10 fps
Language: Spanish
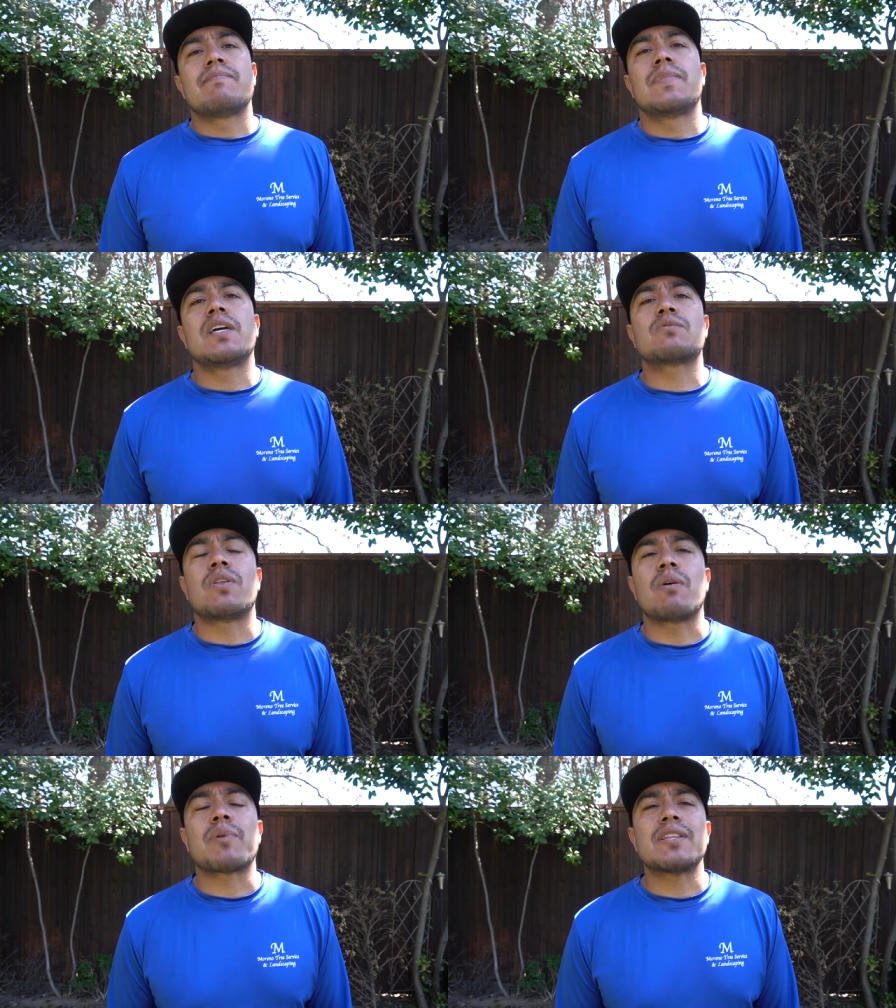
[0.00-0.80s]
ya es
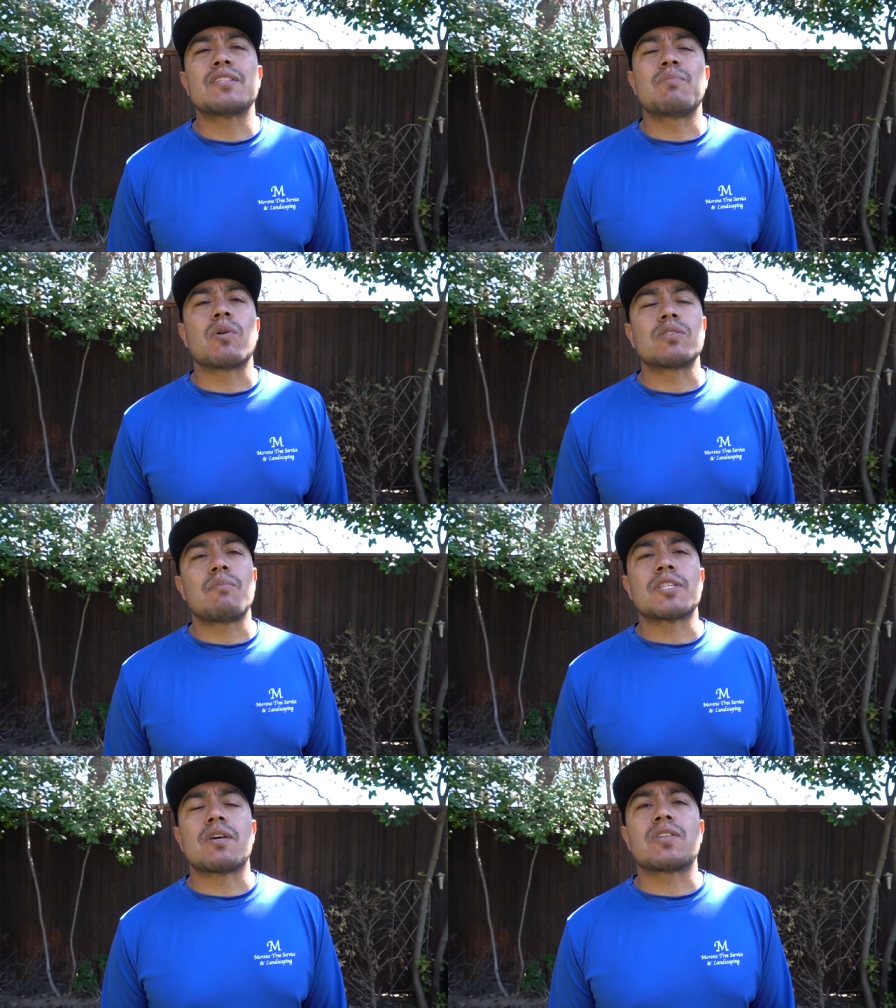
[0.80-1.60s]
cuando aprendes, pero es
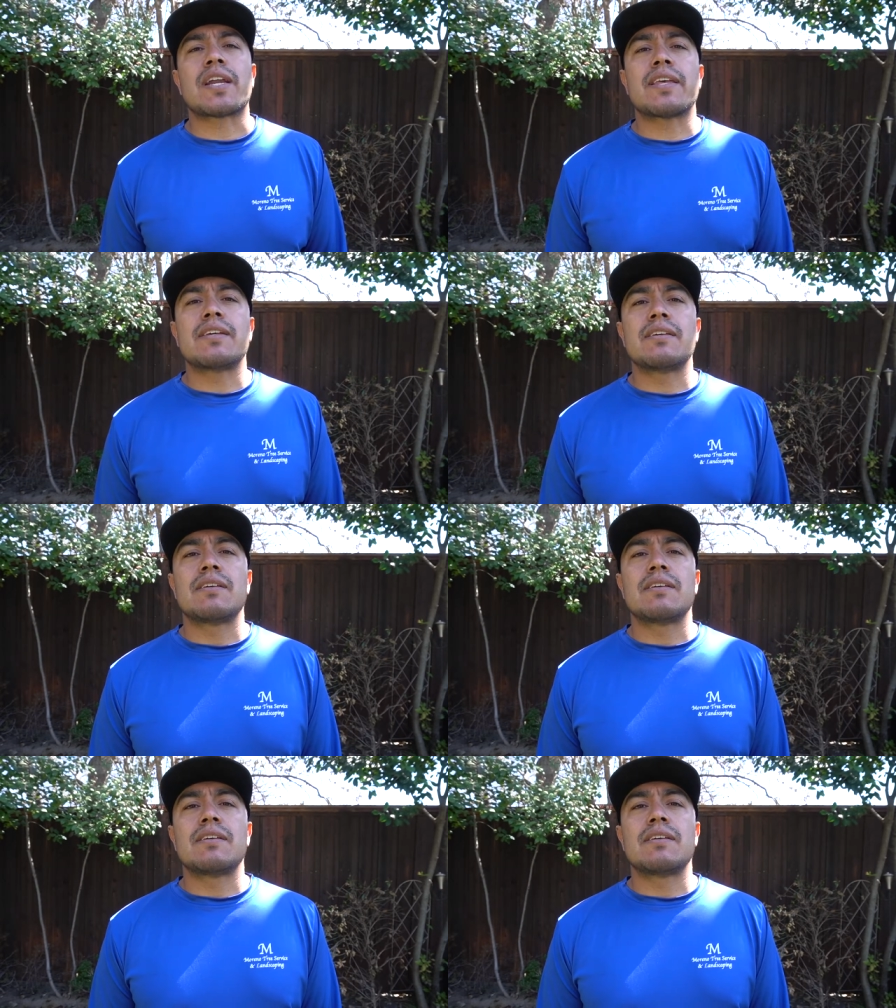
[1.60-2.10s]
demasiado tarde.